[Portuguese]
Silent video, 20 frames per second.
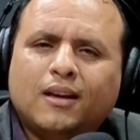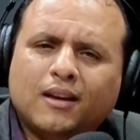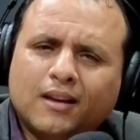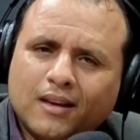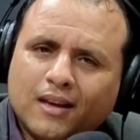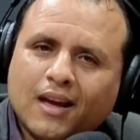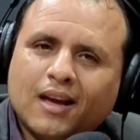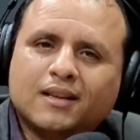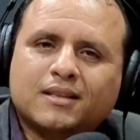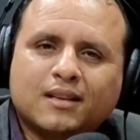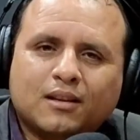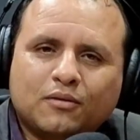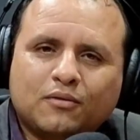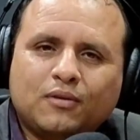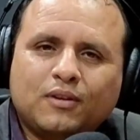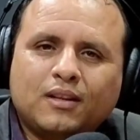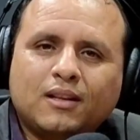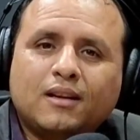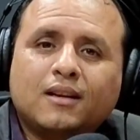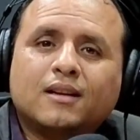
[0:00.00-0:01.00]
e que essa
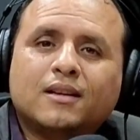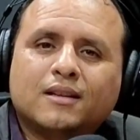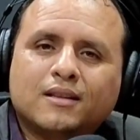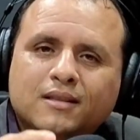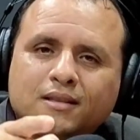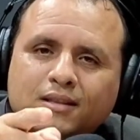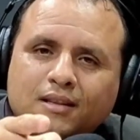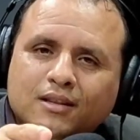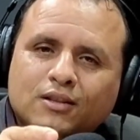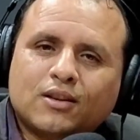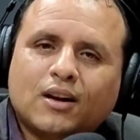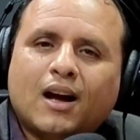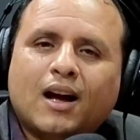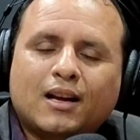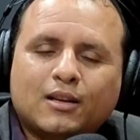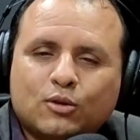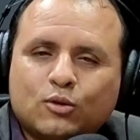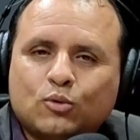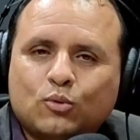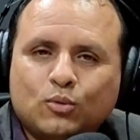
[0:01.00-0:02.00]
vida seja
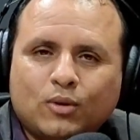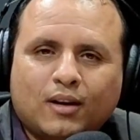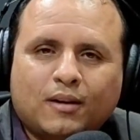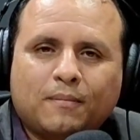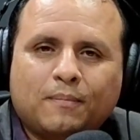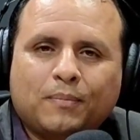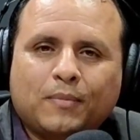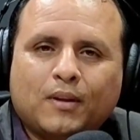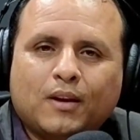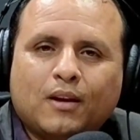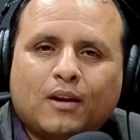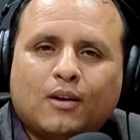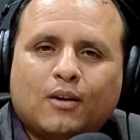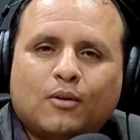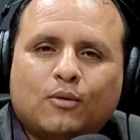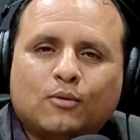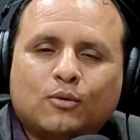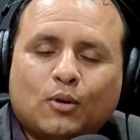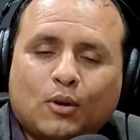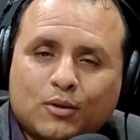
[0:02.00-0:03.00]
a sua.
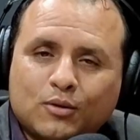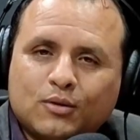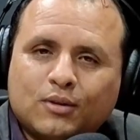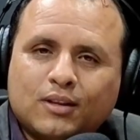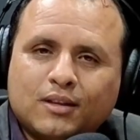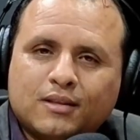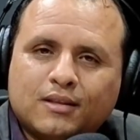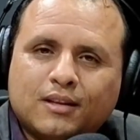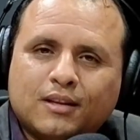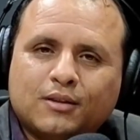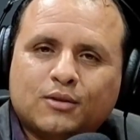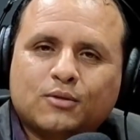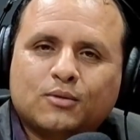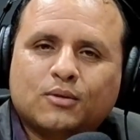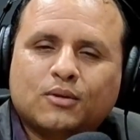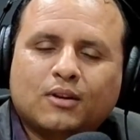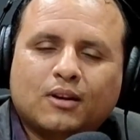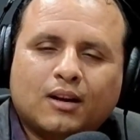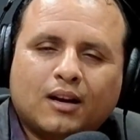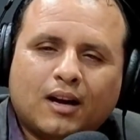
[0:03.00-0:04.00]
O nosso desejo
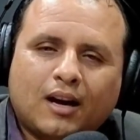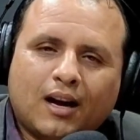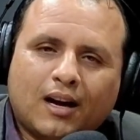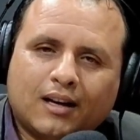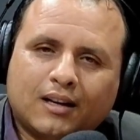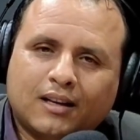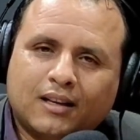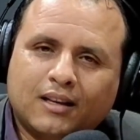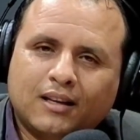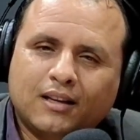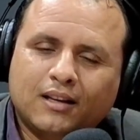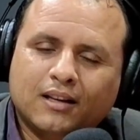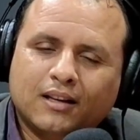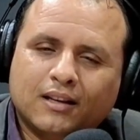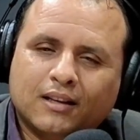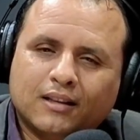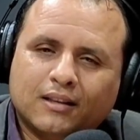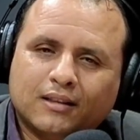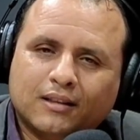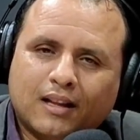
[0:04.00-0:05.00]
aqui
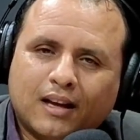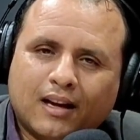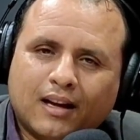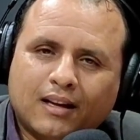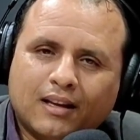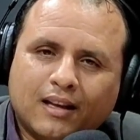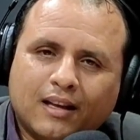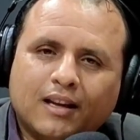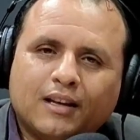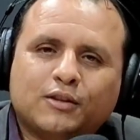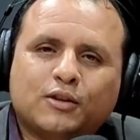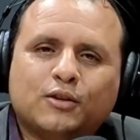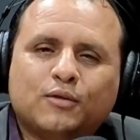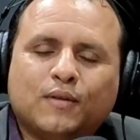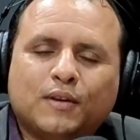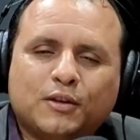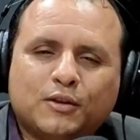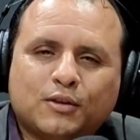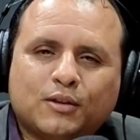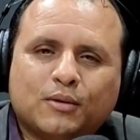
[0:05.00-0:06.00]
da Igreja
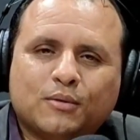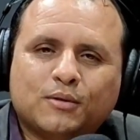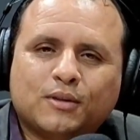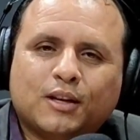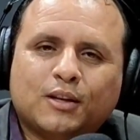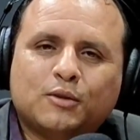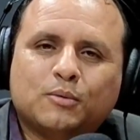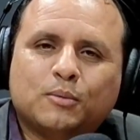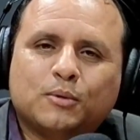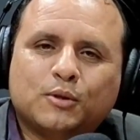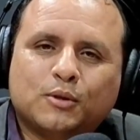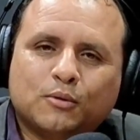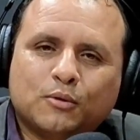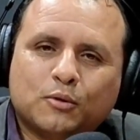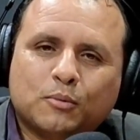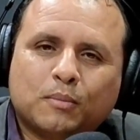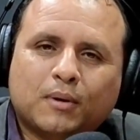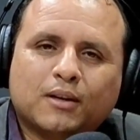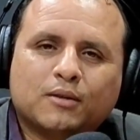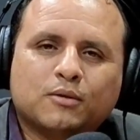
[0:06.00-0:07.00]
Adventista do Sétimo Dia do
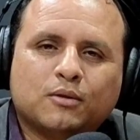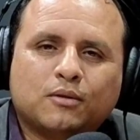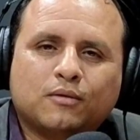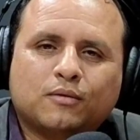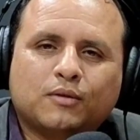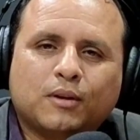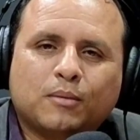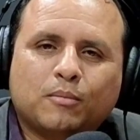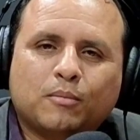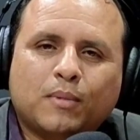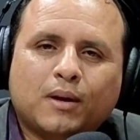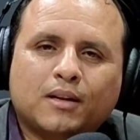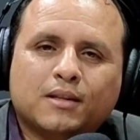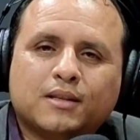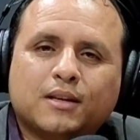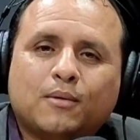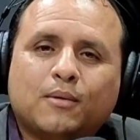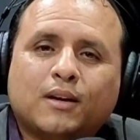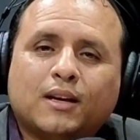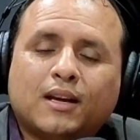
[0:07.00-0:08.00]
Espaço Novo Tempo
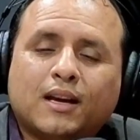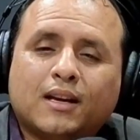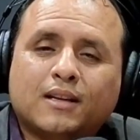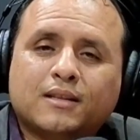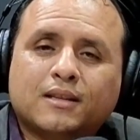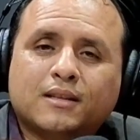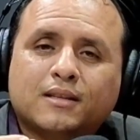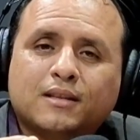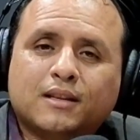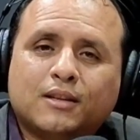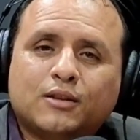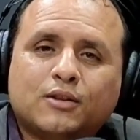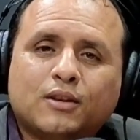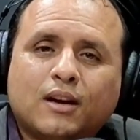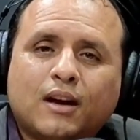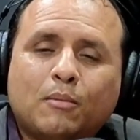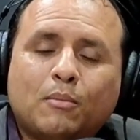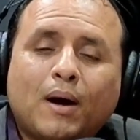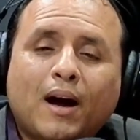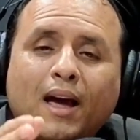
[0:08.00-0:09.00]
Marizal é que essa
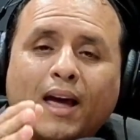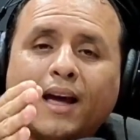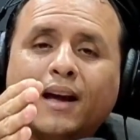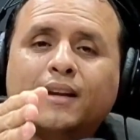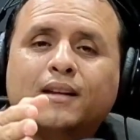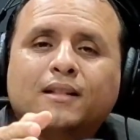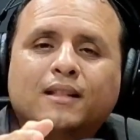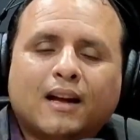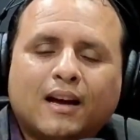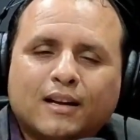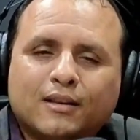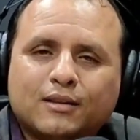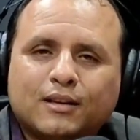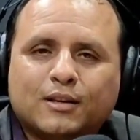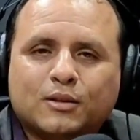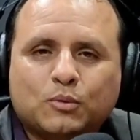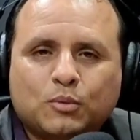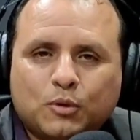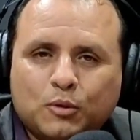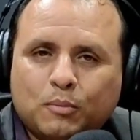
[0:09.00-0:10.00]
seja uma realidade
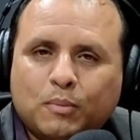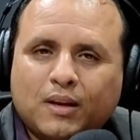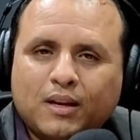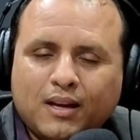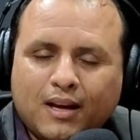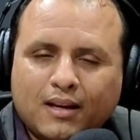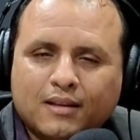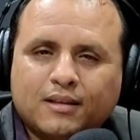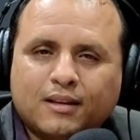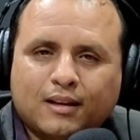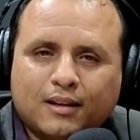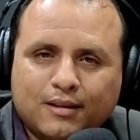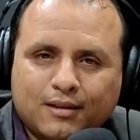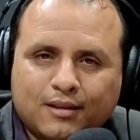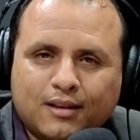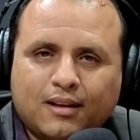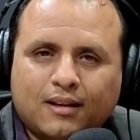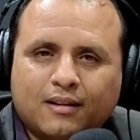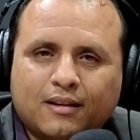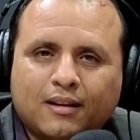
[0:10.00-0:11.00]
na sua experiência
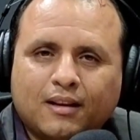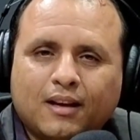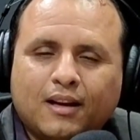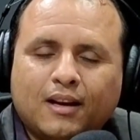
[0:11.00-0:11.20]
cristã.